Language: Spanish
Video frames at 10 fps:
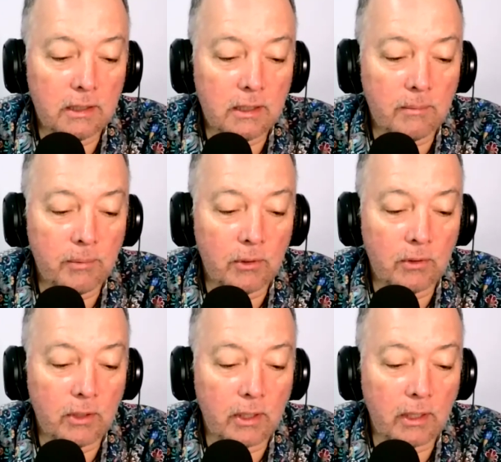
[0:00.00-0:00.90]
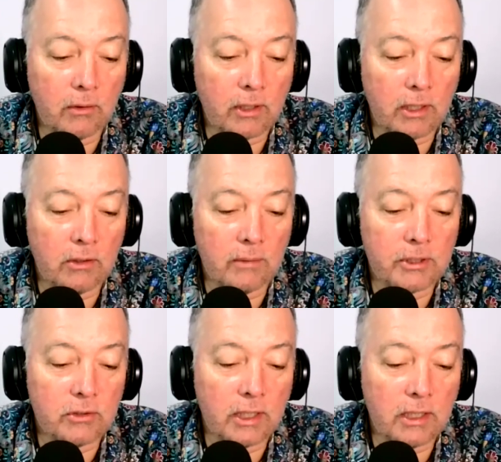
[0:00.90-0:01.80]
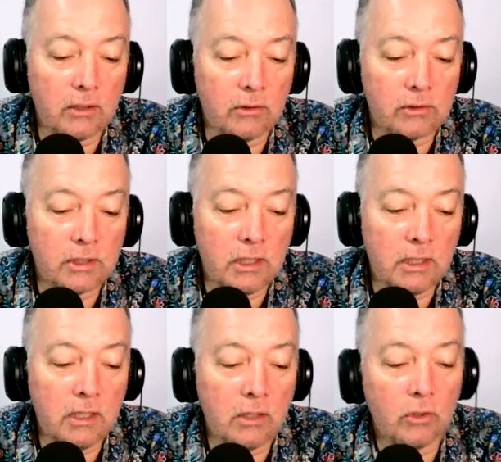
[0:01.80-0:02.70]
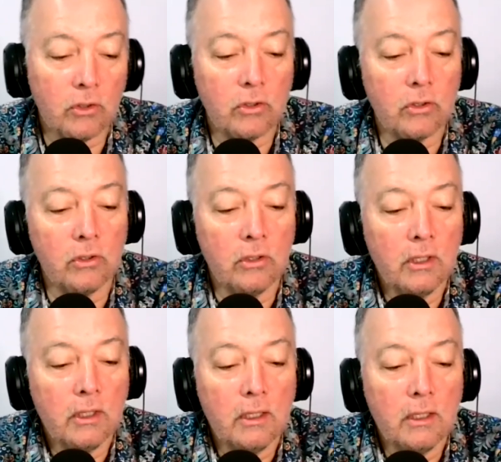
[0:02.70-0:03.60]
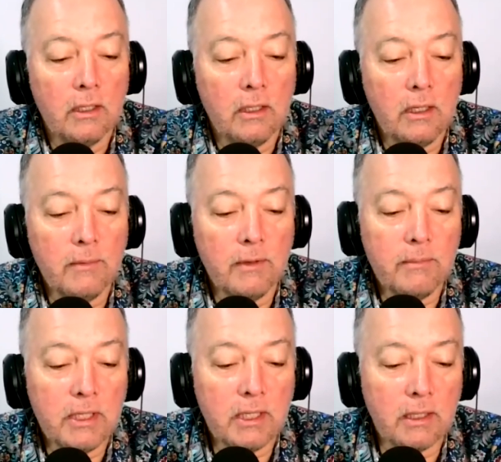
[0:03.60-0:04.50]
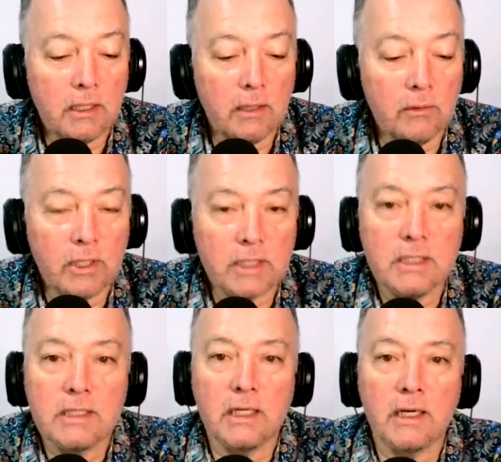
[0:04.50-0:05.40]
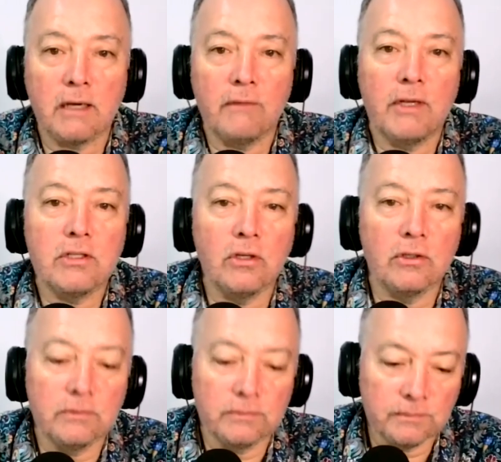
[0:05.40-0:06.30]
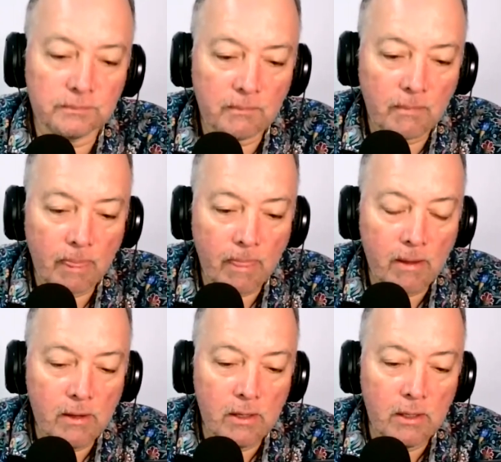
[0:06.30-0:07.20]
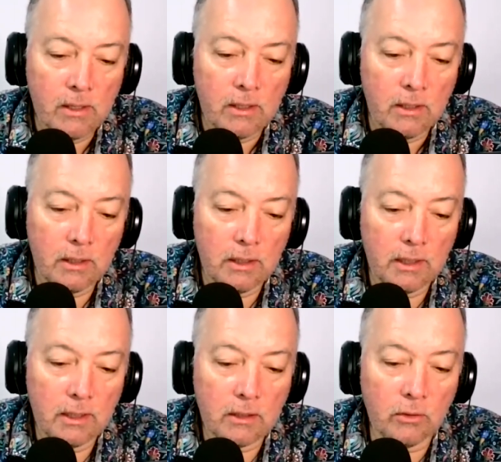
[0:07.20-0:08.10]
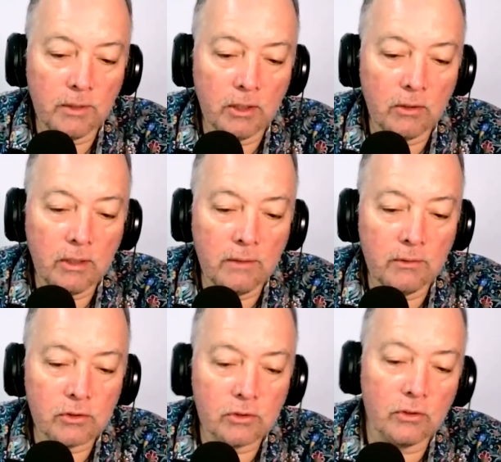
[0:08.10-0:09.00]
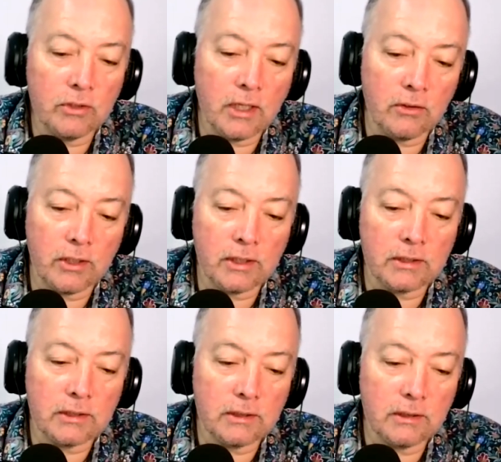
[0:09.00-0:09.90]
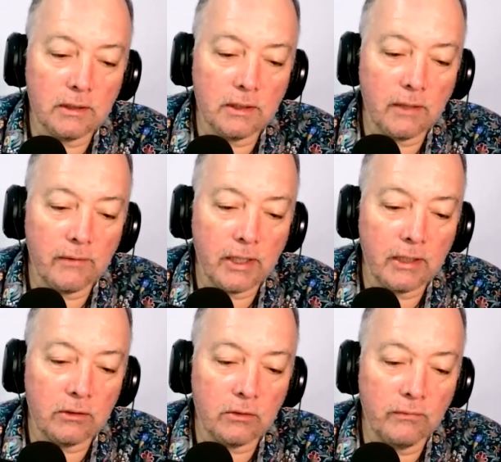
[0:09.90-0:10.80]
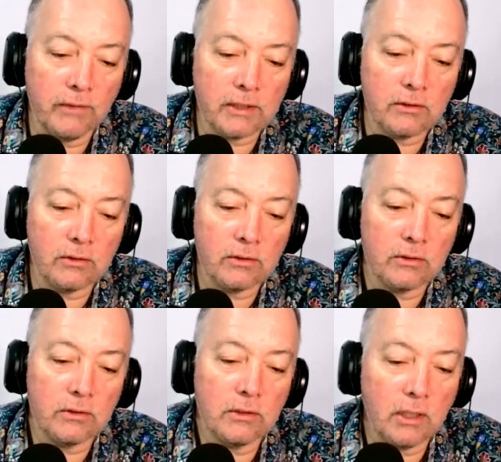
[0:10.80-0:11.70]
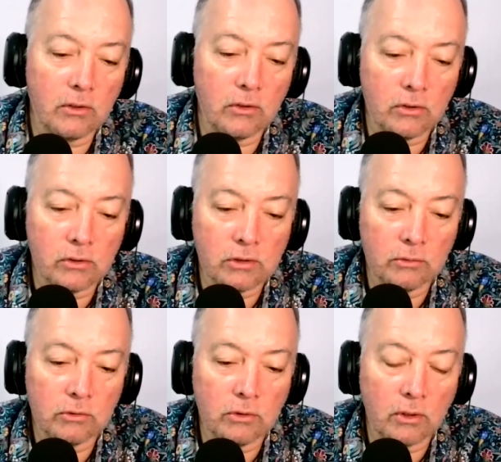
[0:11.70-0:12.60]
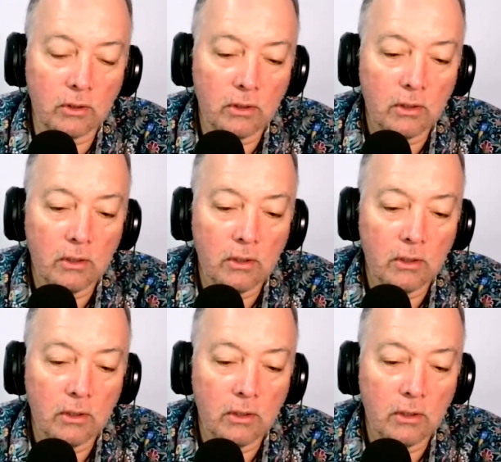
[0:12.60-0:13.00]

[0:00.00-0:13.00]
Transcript: el tiempo recordando a personas que conocí y conozco y me invitan a una sincera reflexión. En el Club de los Libros Soñadores navegan estos versos, desconozco su autor,